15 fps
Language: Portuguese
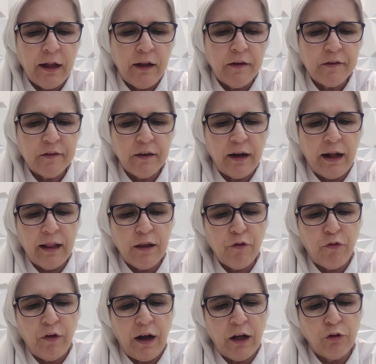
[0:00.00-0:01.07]
ele será
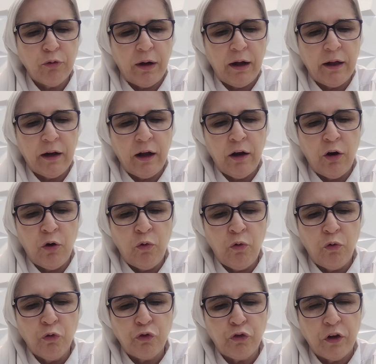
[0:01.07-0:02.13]
levado a
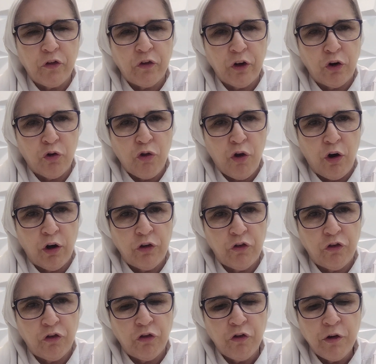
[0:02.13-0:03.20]
Arão, o
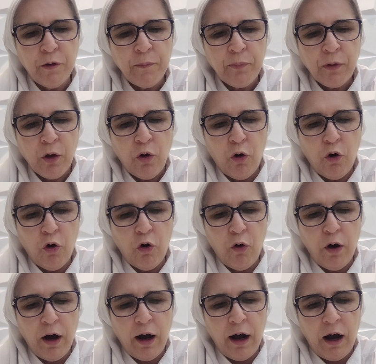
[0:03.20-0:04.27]
sacerdote,
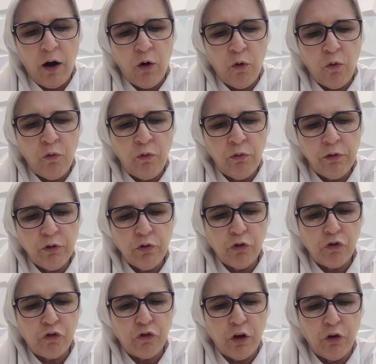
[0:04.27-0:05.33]
ou a um
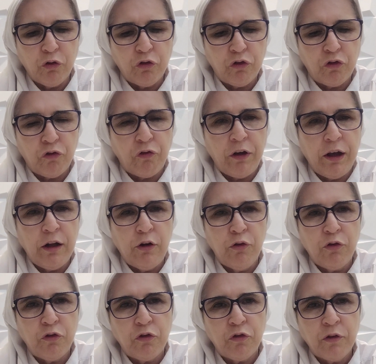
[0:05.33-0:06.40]
dos seus
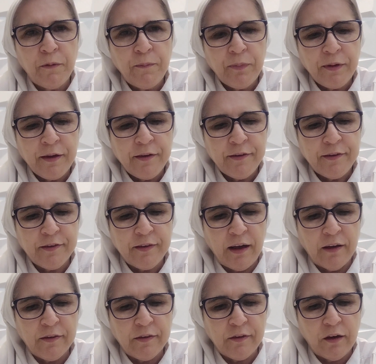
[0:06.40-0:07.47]
filhos
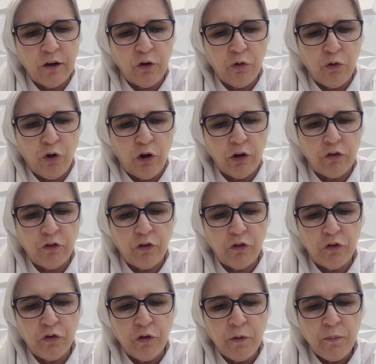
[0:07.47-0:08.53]

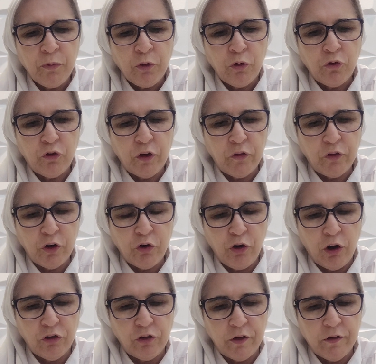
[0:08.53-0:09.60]
sacerdotes o
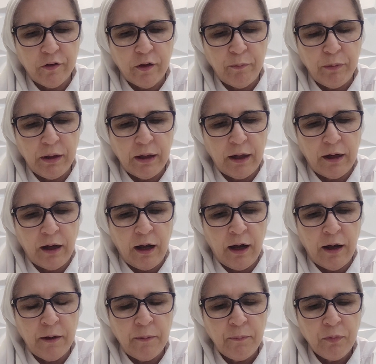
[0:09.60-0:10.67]
sacerdote
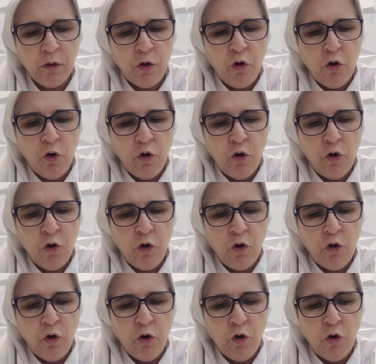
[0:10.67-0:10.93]
examinará